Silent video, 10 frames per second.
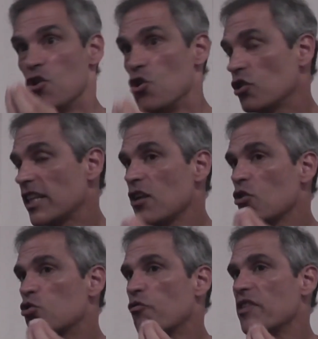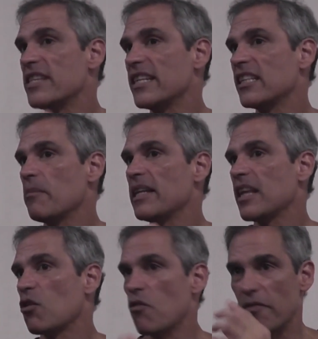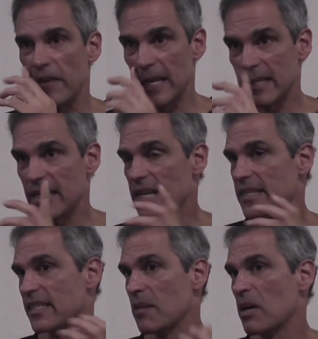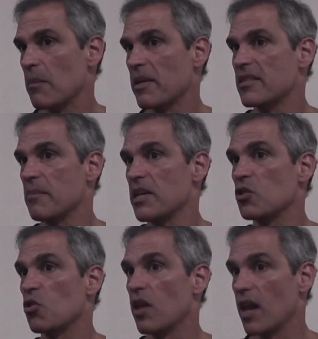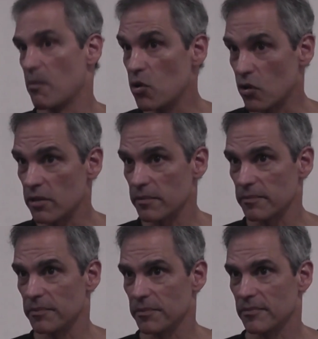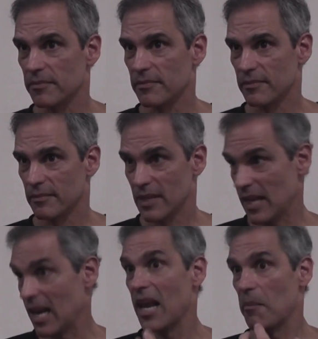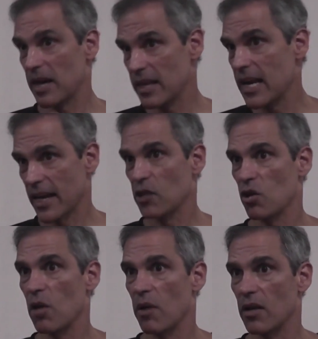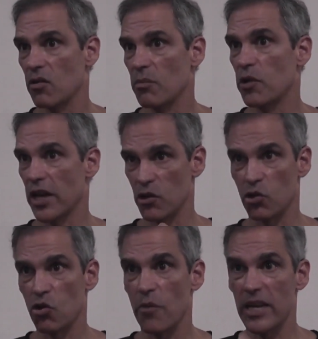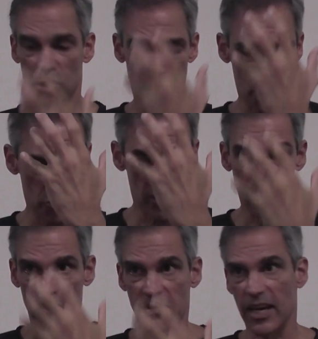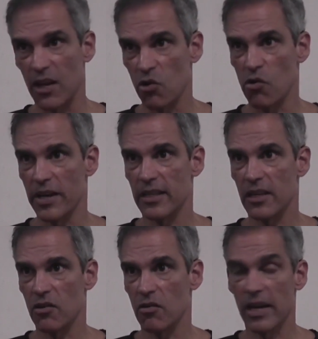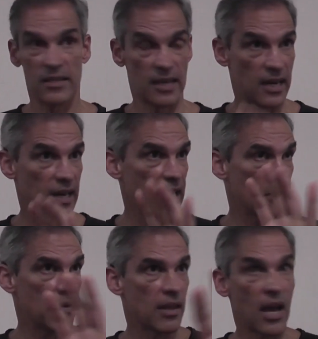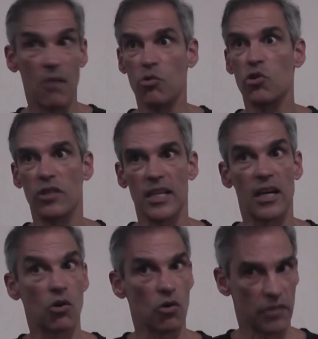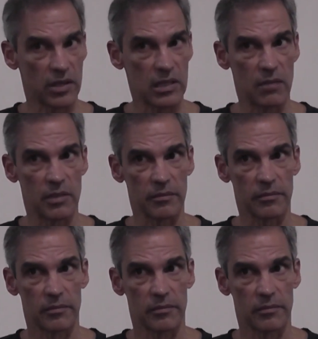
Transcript: No tengo suficientemente confianza en el sistema de pensamientos del amor que es la paz de la que estoy hablando, porque yo todavía estoy muy identificado con este yo que se cree que de verdad el mundo tiene algo que ofrecerme.